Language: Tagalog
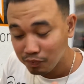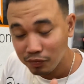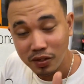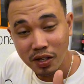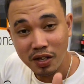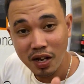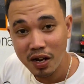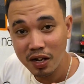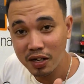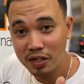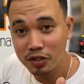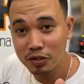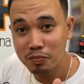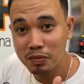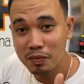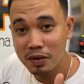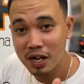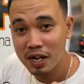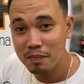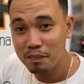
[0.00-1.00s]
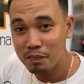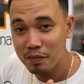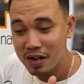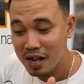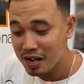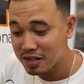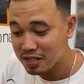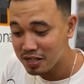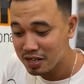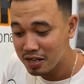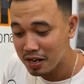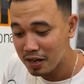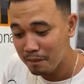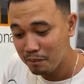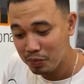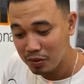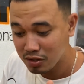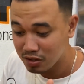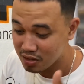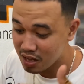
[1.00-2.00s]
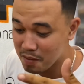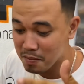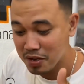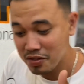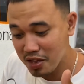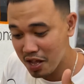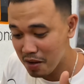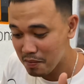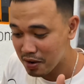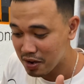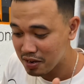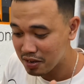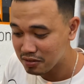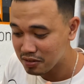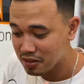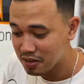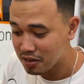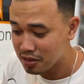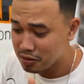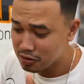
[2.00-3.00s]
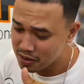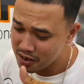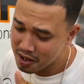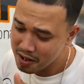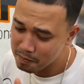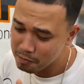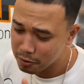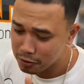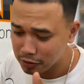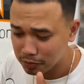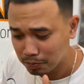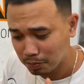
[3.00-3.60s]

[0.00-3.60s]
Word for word: Talagang yung mga lasa niya, tamang-tama lang talaga yung lapot.